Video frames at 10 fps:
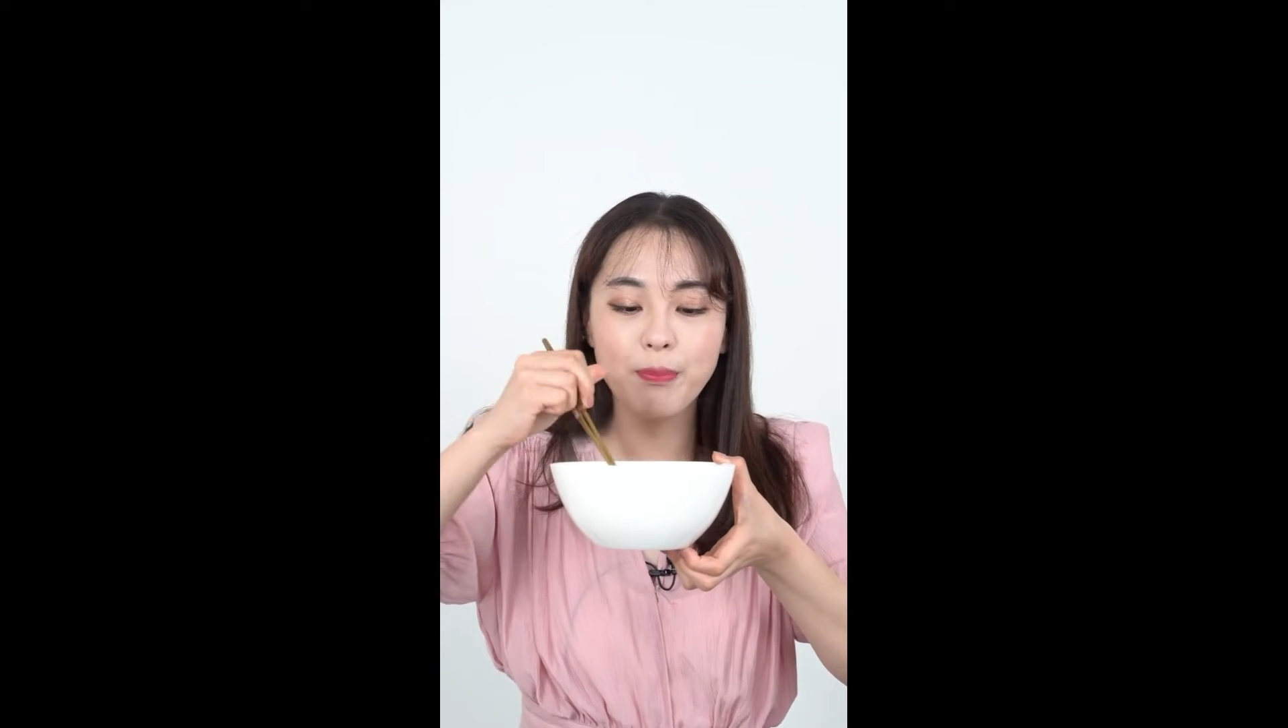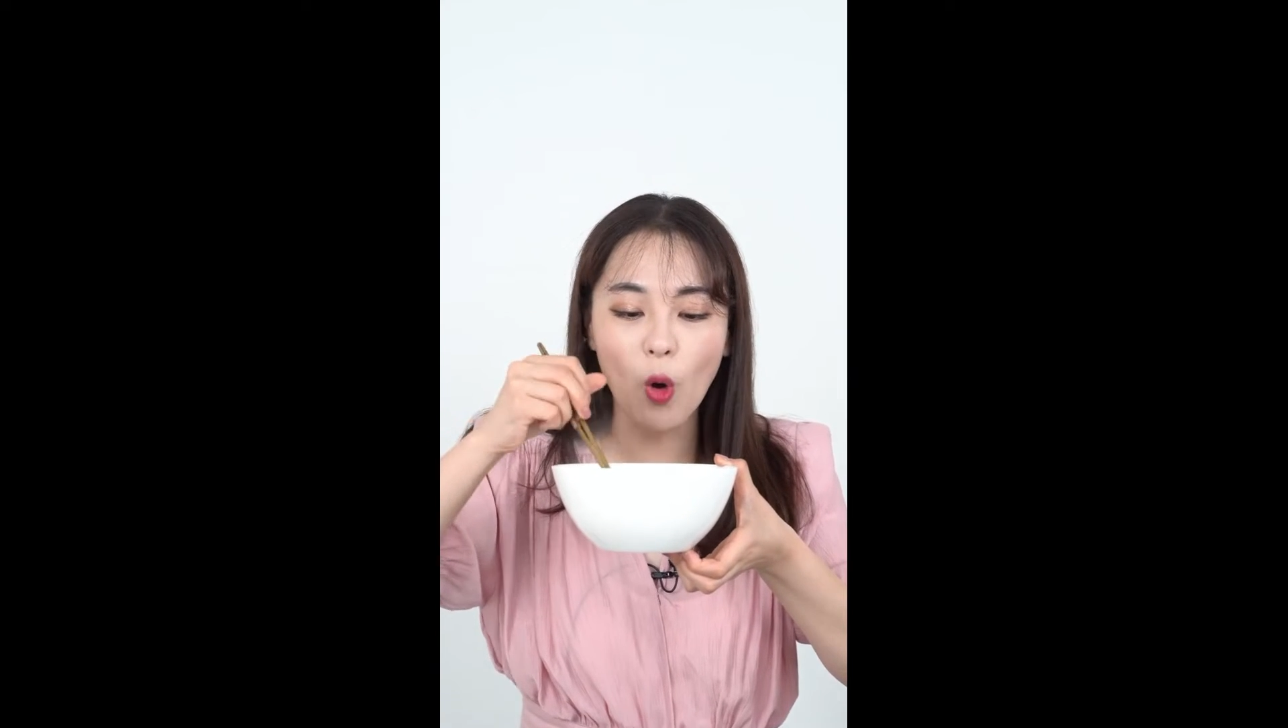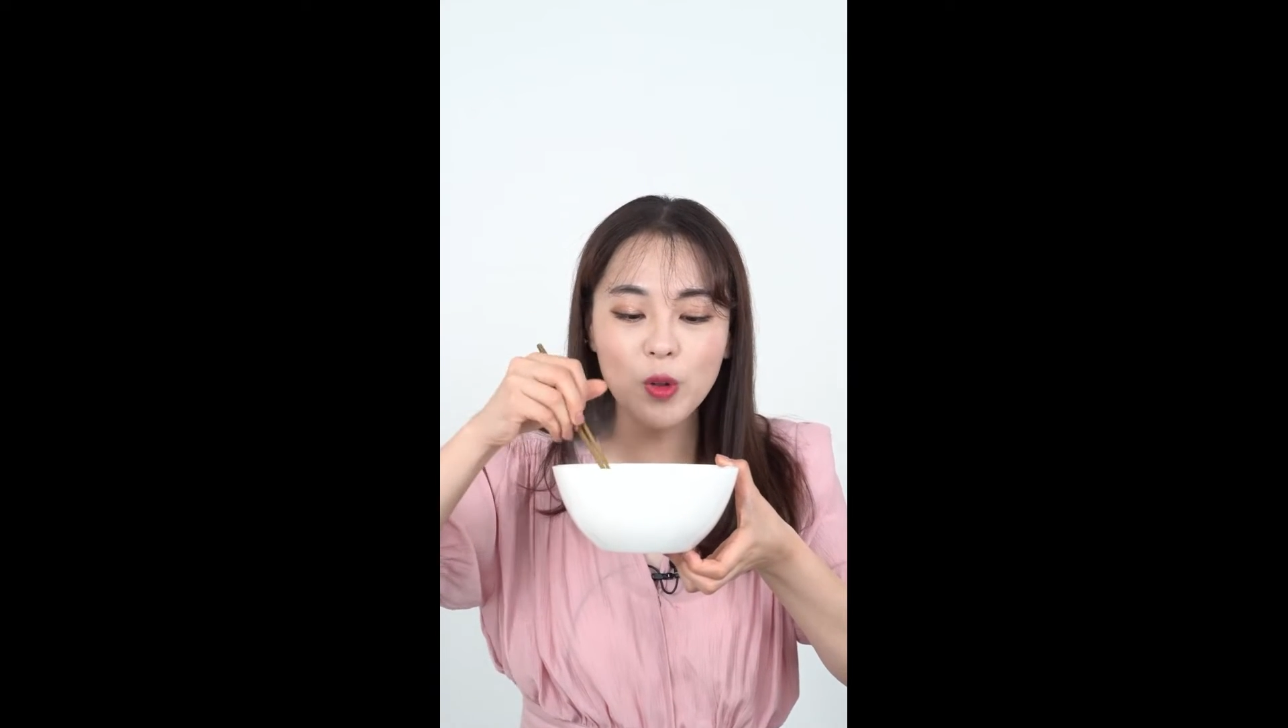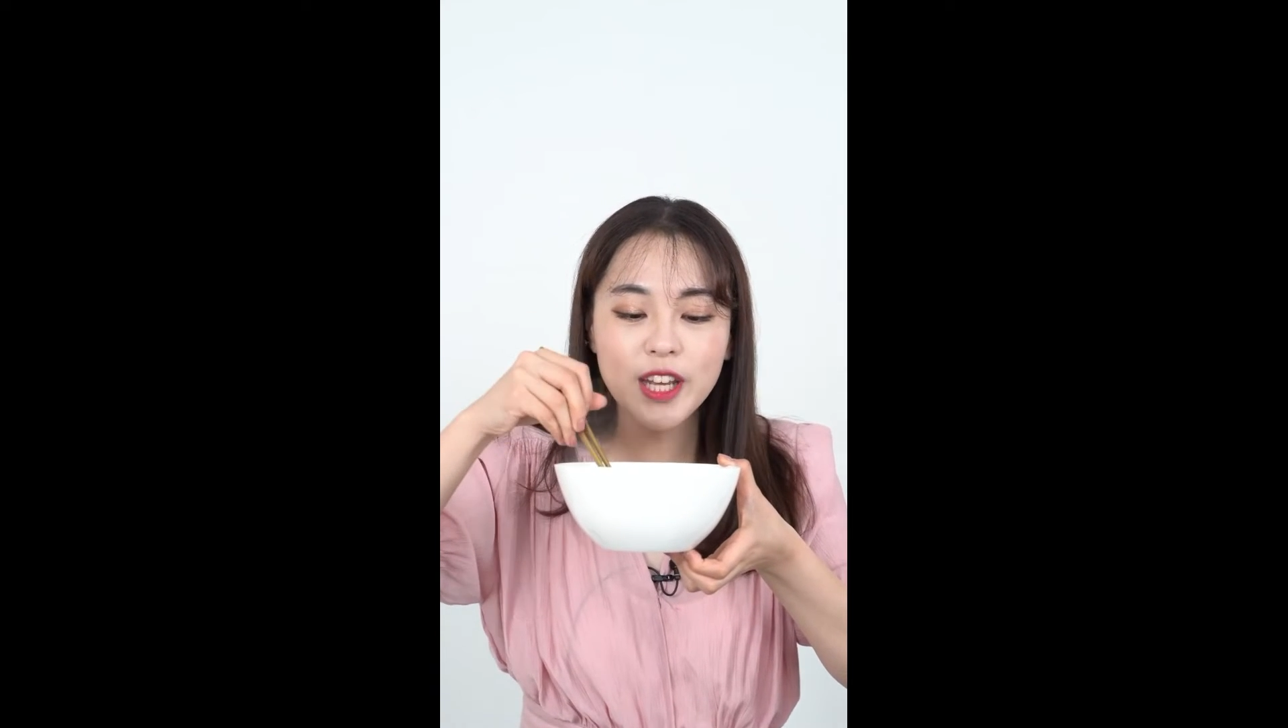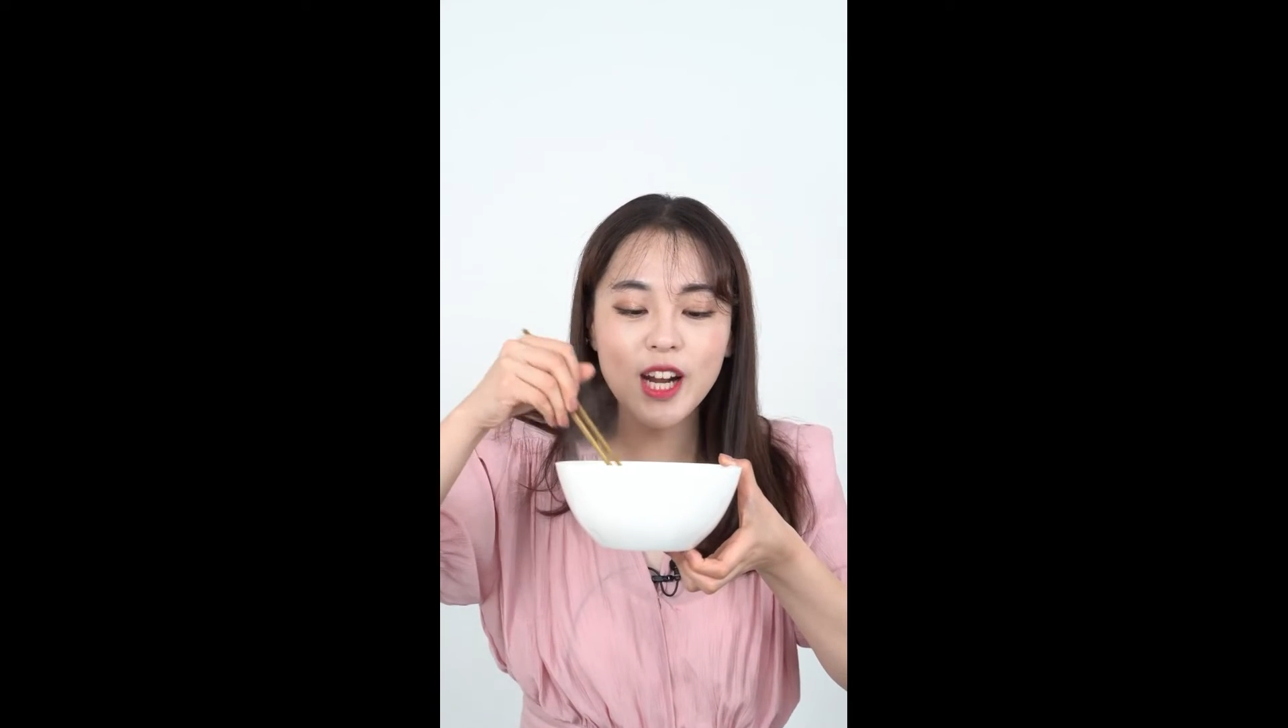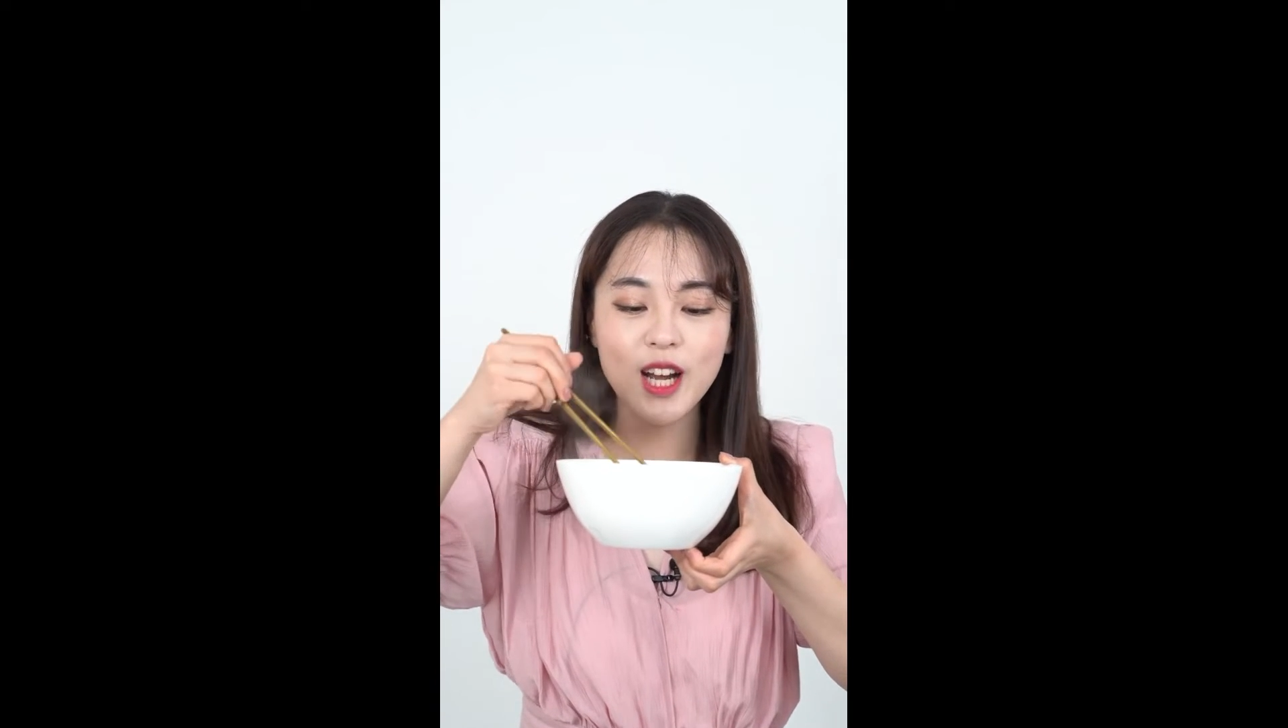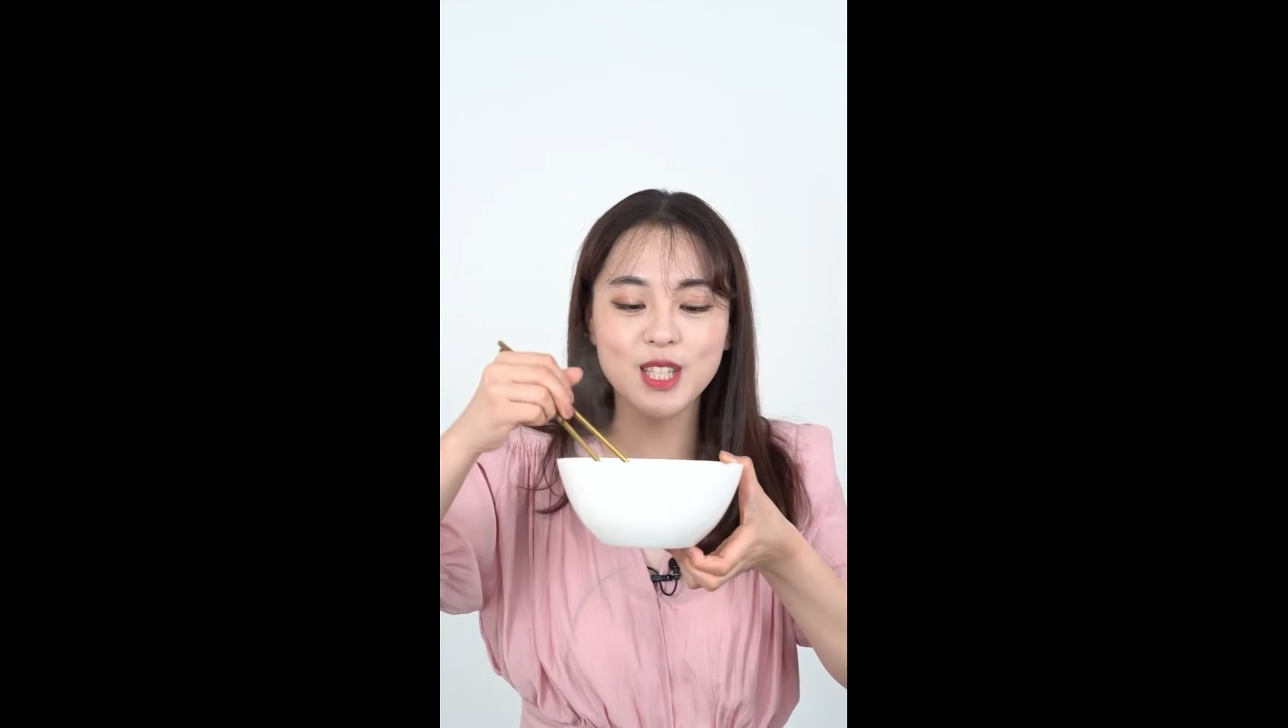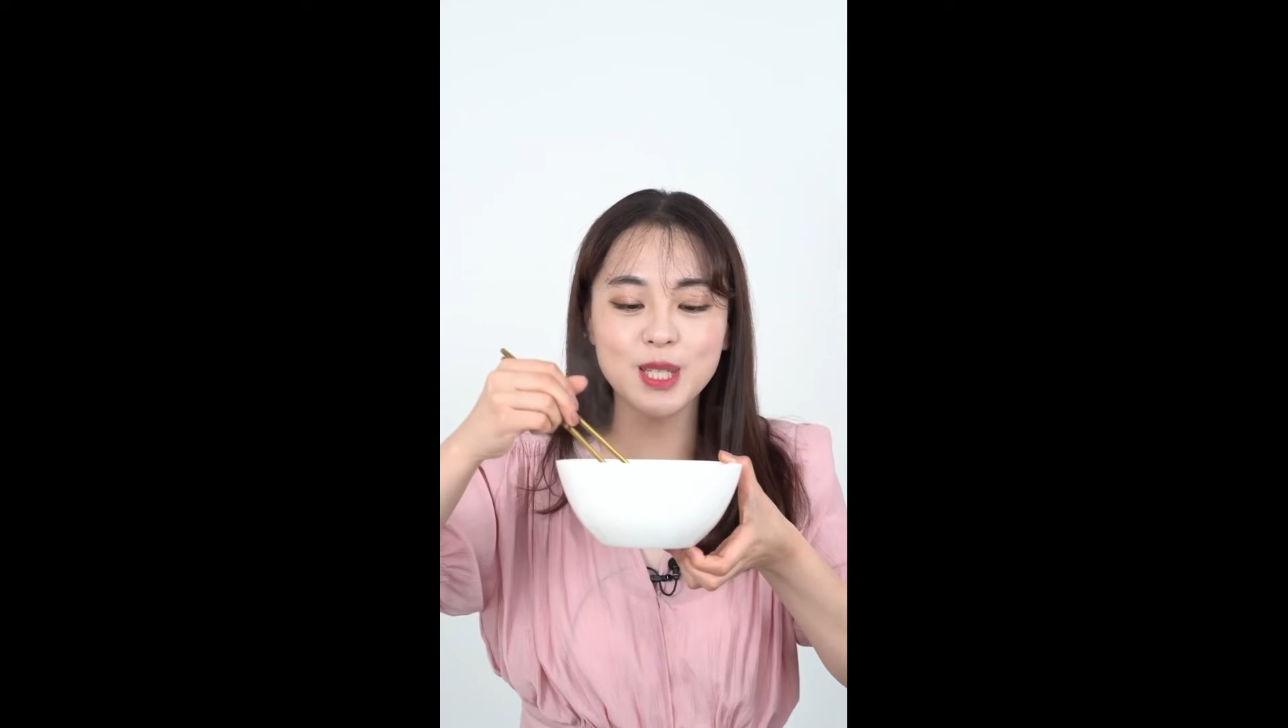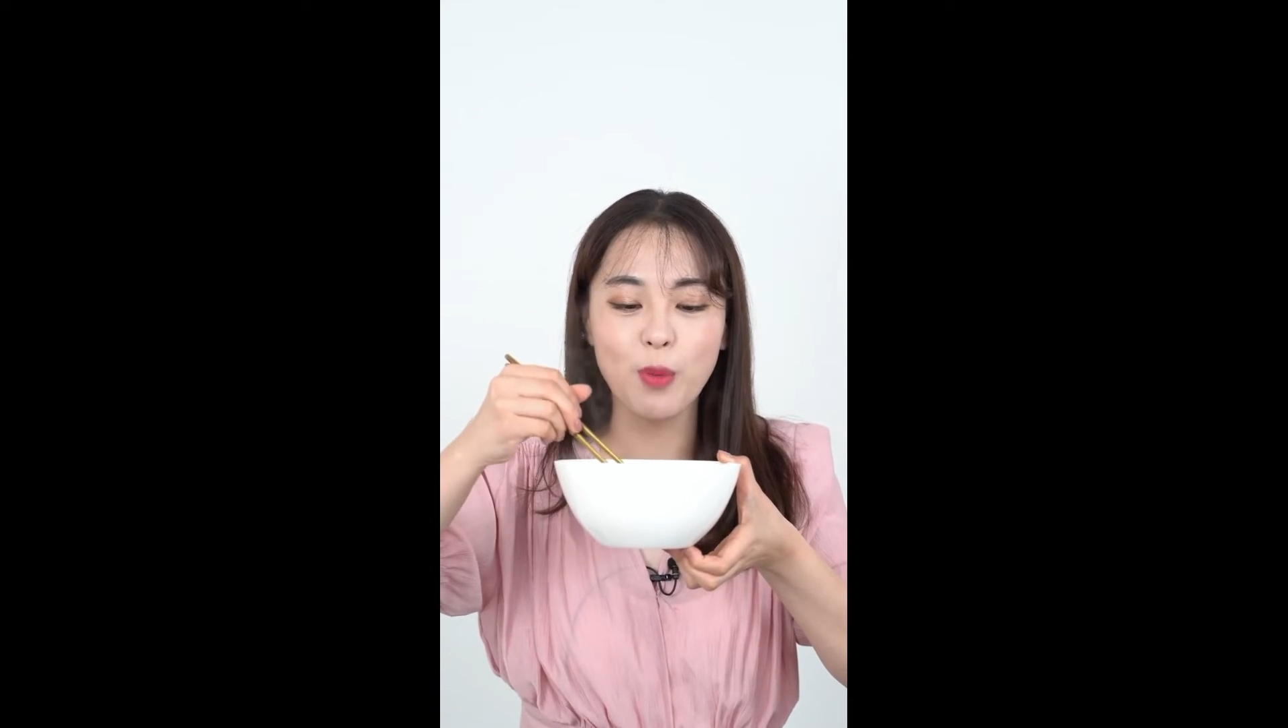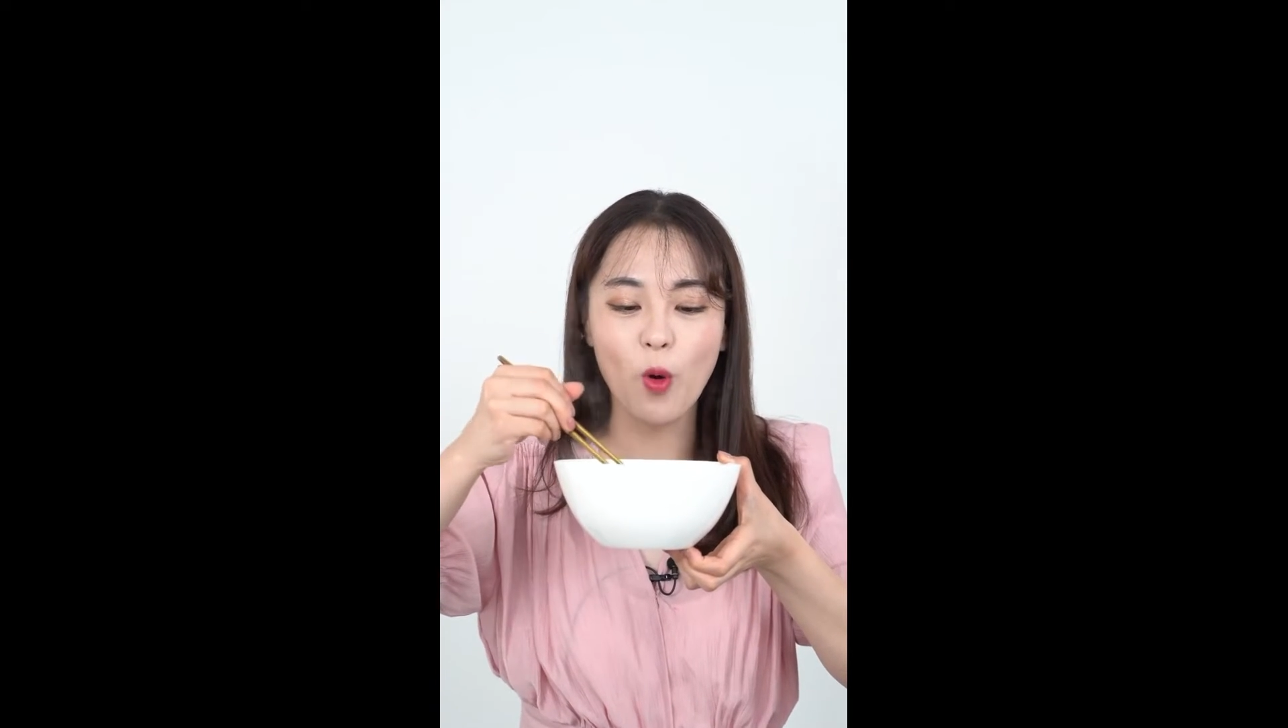
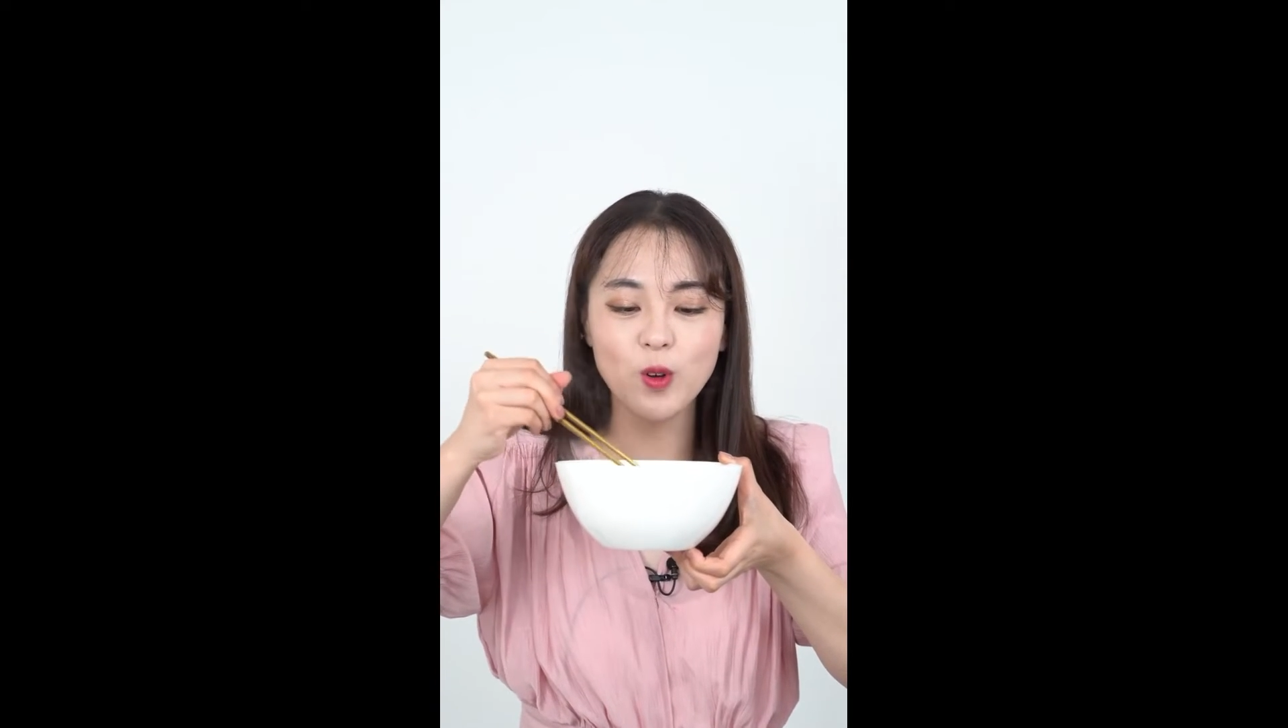면이랑 같이